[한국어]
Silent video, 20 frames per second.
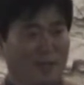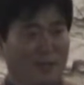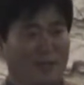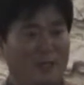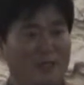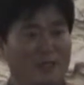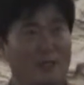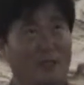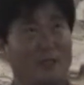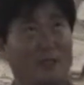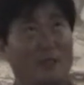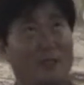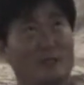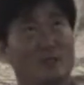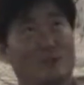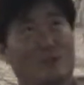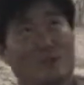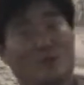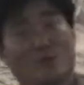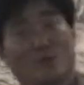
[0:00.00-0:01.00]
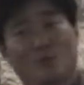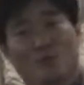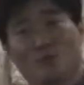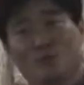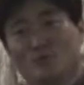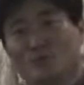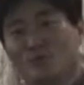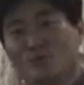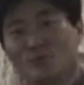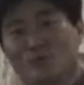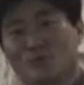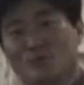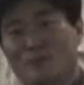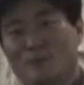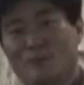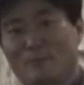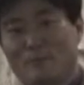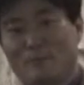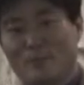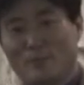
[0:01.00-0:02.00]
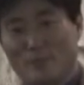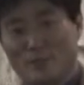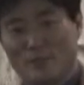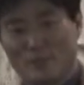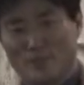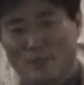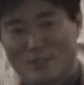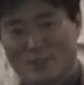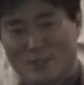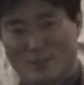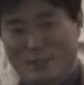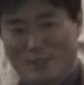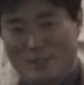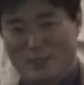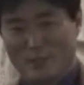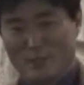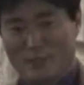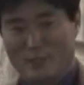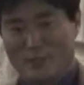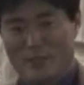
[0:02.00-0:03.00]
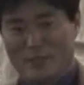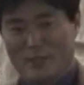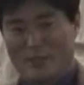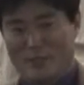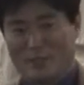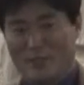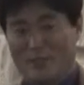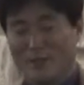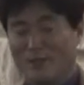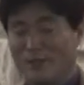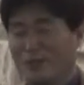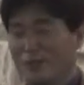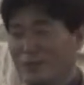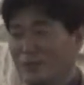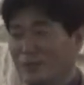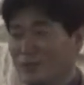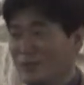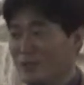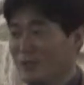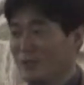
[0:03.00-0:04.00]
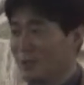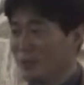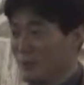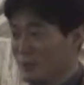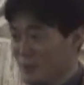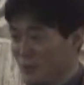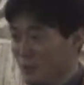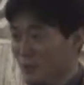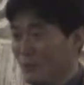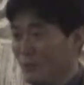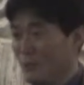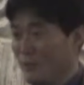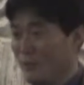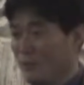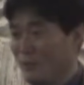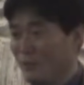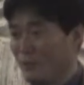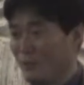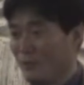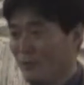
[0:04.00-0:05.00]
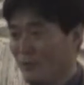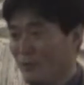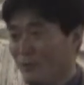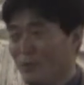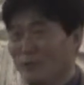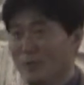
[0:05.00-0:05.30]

하나님에 대해서 온 우주 만물을 지으신 하나님이라 이렇게 다윗이 고백하고